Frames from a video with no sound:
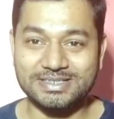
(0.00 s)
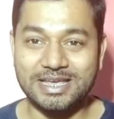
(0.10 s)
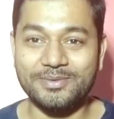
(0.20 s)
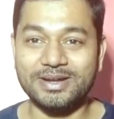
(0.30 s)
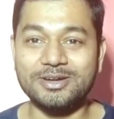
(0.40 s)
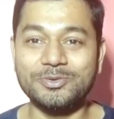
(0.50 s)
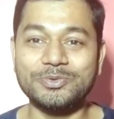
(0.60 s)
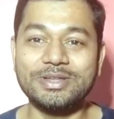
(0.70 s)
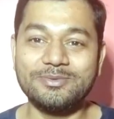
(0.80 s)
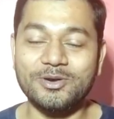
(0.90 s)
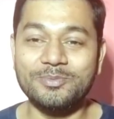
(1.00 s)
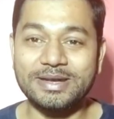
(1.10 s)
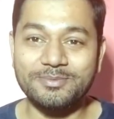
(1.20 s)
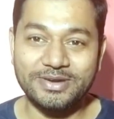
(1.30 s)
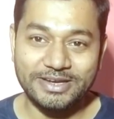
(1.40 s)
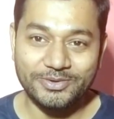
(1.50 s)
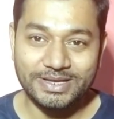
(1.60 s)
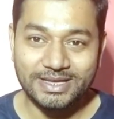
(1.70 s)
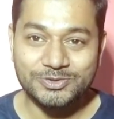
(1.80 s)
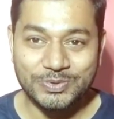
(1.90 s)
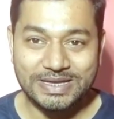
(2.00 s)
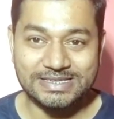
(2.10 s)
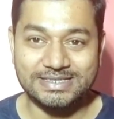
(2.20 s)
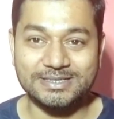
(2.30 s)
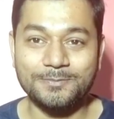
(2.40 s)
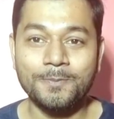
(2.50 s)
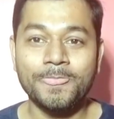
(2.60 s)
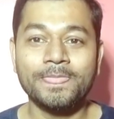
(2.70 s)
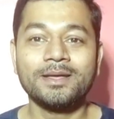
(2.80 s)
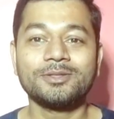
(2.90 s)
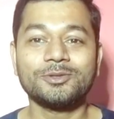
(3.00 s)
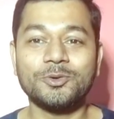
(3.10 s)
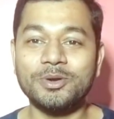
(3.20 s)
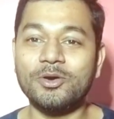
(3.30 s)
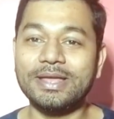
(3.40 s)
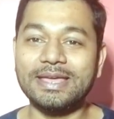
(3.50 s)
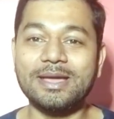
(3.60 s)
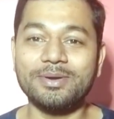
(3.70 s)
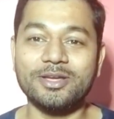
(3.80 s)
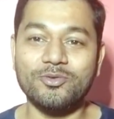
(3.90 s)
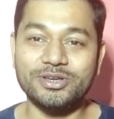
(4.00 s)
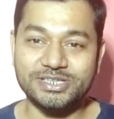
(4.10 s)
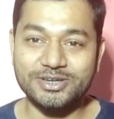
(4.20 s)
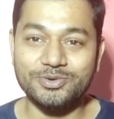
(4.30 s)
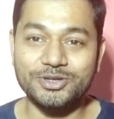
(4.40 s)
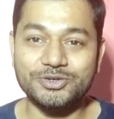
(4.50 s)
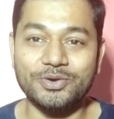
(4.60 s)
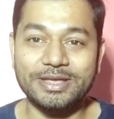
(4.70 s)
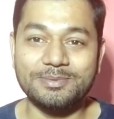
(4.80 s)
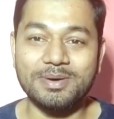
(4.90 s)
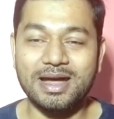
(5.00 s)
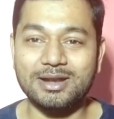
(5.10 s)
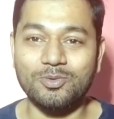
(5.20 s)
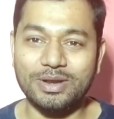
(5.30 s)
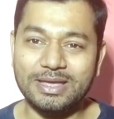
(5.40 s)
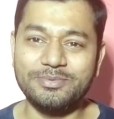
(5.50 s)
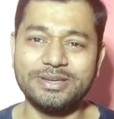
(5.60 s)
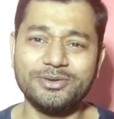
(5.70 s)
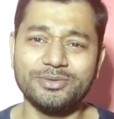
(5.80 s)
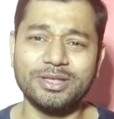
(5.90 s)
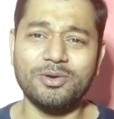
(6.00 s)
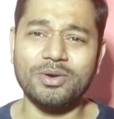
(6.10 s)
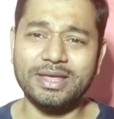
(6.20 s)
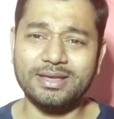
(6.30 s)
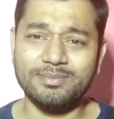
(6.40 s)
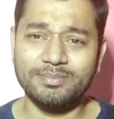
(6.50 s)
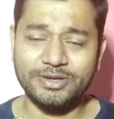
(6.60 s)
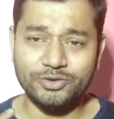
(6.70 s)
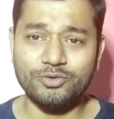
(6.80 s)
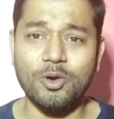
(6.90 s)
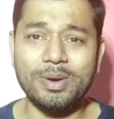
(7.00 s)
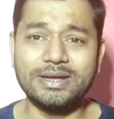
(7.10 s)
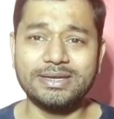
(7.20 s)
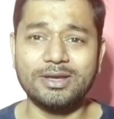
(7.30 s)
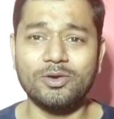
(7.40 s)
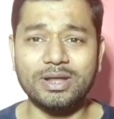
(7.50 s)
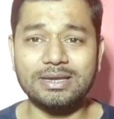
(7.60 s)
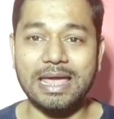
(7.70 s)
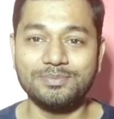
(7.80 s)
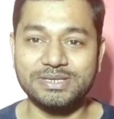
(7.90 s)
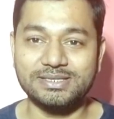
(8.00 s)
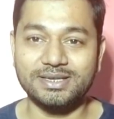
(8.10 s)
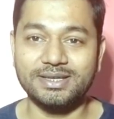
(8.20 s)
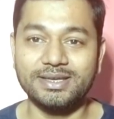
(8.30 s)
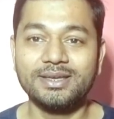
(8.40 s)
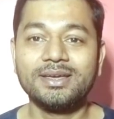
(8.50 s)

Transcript: আজকে আবার একটা নতুন ইনফরমেটিভ ভিডিও নিয়ে চলে এসেছি তো তোমরা অনেকেই আমাকে কোয়েশ্চেন করেছো অনেকবার অনেক ভিডিওতে অনেক ভিডিওর কমেন্টে অনেক লাইভ সেশনে